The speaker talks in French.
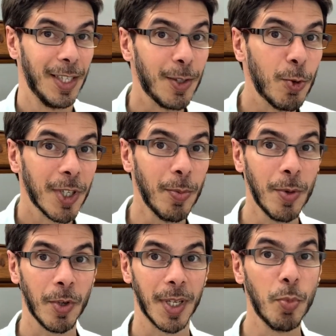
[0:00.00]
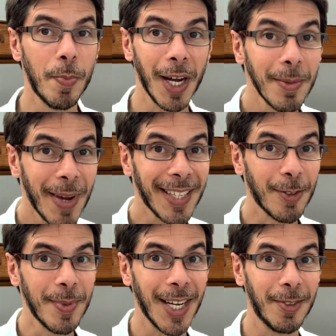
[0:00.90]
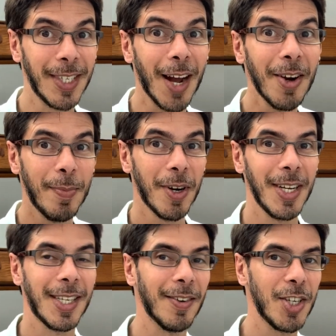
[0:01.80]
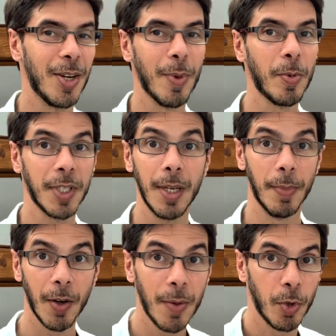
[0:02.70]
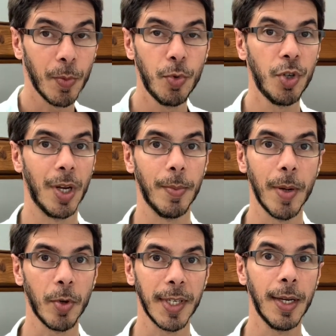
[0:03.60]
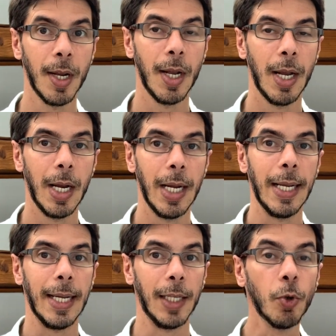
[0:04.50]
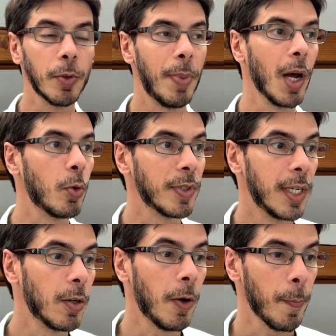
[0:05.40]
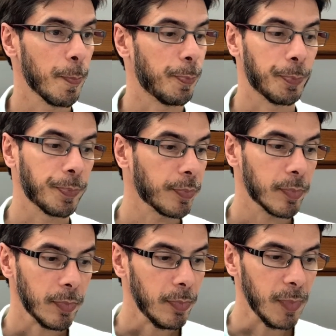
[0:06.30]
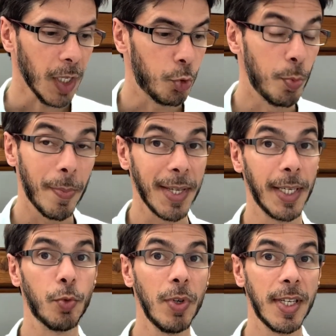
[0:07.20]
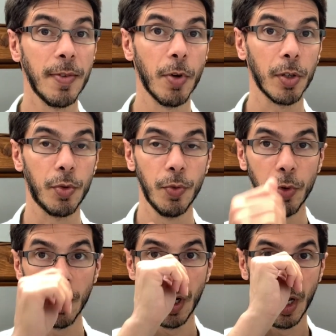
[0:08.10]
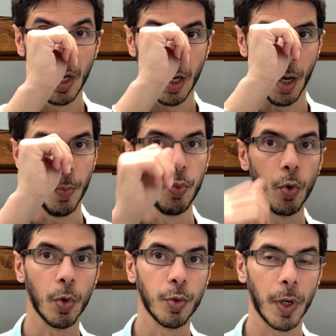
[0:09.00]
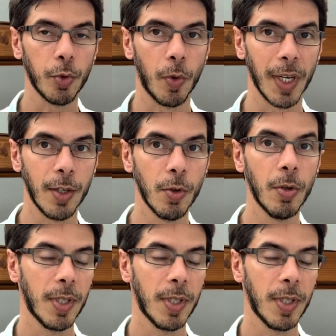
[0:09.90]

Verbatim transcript: Tout simplement. Ça peut paraître bête comme ça. Tu dis, ah ouais, mais ouais, c'est vrai, j'avais pas pensé. Bah ouais, moi non plus, j'y avais pas pensé. Et donc, par conséquent, tu peux passer tous les efforts que tu veux euh, pour construire ton réseau.